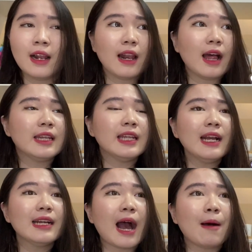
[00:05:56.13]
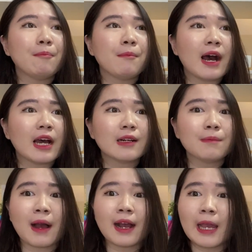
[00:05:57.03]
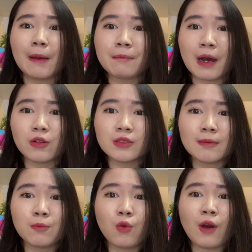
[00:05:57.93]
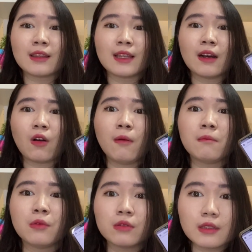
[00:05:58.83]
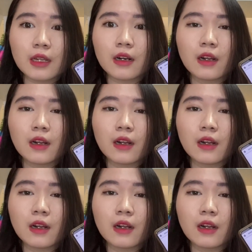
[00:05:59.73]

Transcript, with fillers: Lah dia gambar pakai mouse buat ke komputer.